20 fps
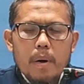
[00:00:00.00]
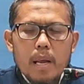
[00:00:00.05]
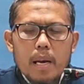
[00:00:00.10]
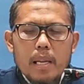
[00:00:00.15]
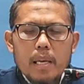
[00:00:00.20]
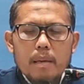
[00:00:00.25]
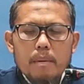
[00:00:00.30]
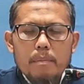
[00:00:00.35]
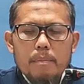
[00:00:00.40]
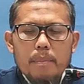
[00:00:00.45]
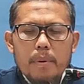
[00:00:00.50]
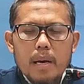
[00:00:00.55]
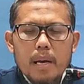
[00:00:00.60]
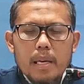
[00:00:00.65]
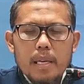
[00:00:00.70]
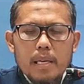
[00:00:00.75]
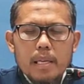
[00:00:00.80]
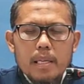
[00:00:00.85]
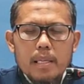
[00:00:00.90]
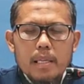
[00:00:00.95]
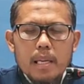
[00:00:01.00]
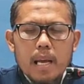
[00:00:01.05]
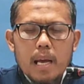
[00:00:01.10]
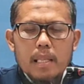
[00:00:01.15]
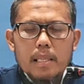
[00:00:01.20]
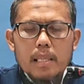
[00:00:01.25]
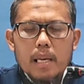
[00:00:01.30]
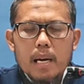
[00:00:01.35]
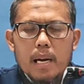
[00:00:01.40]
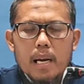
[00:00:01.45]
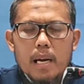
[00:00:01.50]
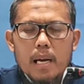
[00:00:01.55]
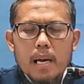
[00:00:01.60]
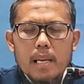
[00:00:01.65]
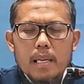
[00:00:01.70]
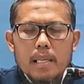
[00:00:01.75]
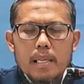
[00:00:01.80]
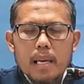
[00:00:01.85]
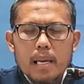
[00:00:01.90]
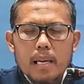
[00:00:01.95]
paling baik di antara
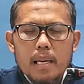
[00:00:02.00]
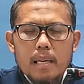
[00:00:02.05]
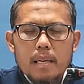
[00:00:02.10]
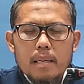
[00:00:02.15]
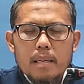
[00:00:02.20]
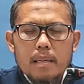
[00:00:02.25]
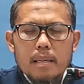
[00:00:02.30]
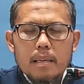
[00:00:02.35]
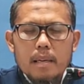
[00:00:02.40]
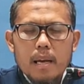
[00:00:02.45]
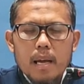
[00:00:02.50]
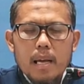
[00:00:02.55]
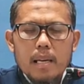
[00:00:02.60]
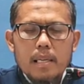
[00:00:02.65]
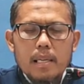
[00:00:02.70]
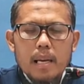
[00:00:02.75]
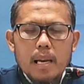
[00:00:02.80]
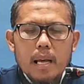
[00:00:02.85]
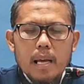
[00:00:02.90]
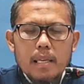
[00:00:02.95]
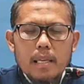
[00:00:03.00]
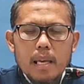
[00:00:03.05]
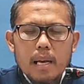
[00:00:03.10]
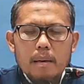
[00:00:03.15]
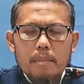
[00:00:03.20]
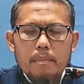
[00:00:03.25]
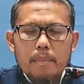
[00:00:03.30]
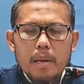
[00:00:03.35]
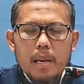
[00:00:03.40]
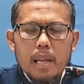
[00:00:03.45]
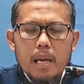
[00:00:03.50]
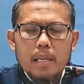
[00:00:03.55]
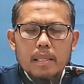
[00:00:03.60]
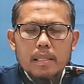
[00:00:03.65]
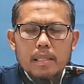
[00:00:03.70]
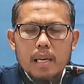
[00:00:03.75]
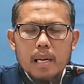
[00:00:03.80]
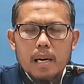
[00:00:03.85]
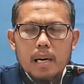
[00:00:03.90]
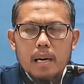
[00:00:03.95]
kalian adalah yang
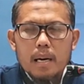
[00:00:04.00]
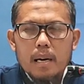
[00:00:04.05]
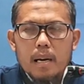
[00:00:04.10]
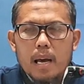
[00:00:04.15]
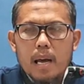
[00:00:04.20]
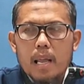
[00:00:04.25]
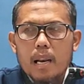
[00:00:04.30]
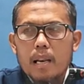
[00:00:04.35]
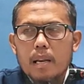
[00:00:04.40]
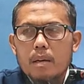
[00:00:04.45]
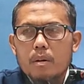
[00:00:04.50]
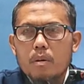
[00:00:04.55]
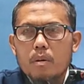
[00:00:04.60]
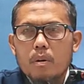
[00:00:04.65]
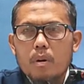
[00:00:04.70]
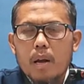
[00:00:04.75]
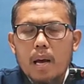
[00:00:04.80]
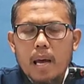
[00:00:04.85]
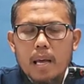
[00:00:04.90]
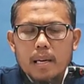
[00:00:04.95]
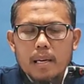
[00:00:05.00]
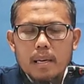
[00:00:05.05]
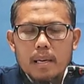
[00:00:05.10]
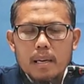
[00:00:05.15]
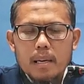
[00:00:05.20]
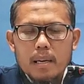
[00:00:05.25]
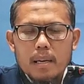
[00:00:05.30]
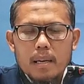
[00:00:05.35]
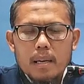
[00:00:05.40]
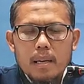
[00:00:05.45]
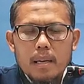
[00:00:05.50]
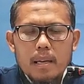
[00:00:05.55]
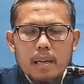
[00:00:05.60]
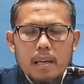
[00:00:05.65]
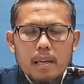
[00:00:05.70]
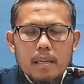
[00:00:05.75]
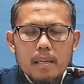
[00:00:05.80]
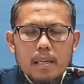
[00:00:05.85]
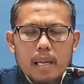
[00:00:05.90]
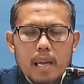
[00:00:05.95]
belajar Al-Qur'an
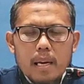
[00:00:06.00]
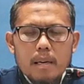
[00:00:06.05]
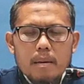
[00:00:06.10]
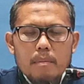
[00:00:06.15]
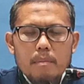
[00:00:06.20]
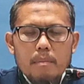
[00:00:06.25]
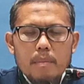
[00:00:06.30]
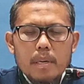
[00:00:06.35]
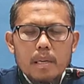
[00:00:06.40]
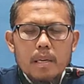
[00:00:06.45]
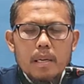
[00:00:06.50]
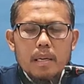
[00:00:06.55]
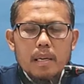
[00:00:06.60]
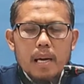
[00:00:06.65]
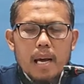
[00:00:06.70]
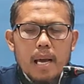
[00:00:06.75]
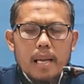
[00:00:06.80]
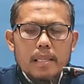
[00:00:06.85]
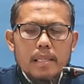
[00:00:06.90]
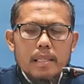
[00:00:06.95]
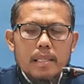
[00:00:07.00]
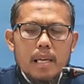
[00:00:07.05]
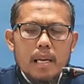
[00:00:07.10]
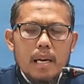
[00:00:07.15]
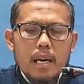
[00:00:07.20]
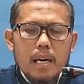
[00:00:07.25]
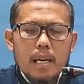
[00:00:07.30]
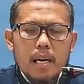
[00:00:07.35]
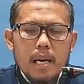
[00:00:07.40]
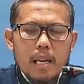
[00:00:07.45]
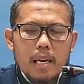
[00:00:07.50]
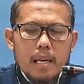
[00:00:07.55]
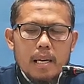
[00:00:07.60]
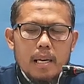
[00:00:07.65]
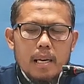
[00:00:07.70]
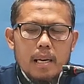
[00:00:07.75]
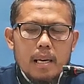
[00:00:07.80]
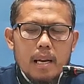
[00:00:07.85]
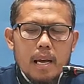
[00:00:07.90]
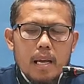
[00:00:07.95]
dan
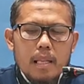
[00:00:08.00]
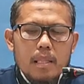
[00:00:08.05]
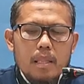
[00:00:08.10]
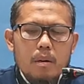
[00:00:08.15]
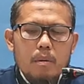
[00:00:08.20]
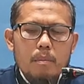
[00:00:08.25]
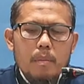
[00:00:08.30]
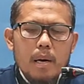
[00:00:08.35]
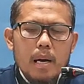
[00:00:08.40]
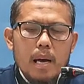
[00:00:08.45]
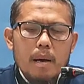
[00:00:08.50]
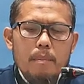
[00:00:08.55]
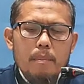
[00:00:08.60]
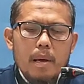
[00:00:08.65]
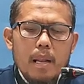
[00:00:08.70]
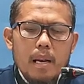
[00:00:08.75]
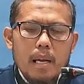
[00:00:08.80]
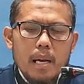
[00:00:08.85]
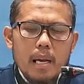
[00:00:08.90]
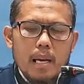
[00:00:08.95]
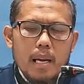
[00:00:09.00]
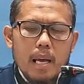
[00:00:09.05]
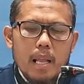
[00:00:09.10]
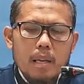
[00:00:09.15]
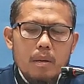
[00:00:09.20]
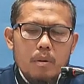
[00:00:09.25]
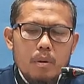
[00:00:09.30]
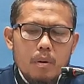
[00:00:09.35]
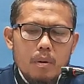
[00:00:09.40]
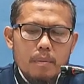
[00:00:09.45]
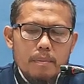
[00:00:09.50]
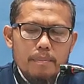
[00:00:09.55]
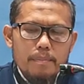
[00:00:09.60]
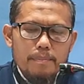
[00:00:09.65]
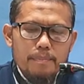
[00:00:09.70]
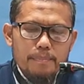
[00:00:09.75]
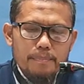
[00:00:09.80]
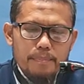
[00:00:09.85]
mengajarkan atau mengamalkan Al-Qur'an.